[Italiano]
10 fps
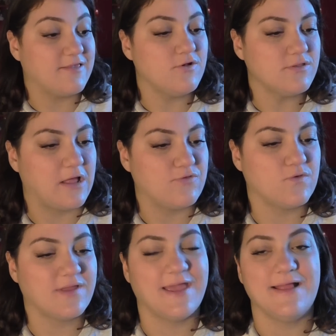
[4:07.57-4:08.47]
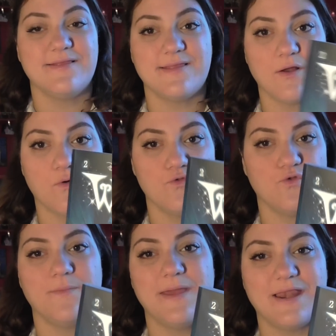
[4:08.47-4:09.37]
soltanto che il
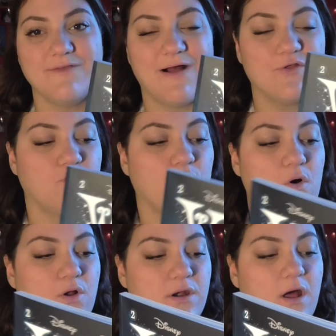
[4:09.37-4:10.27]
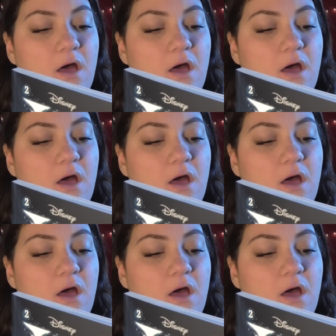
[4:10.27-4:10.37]
secondo mi è arrivato con